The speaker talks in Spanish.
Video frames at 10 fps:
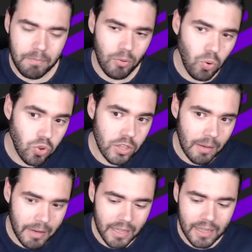
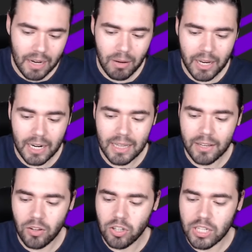justamente al bajar el
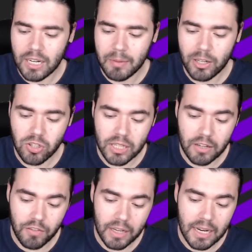daño de los enemigos
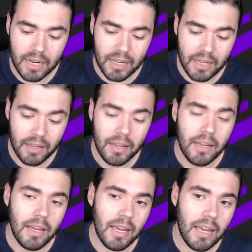significa que
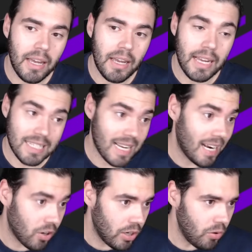eh,
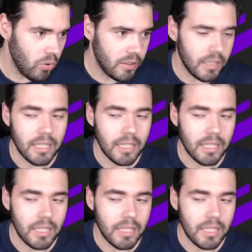escala con la ulti.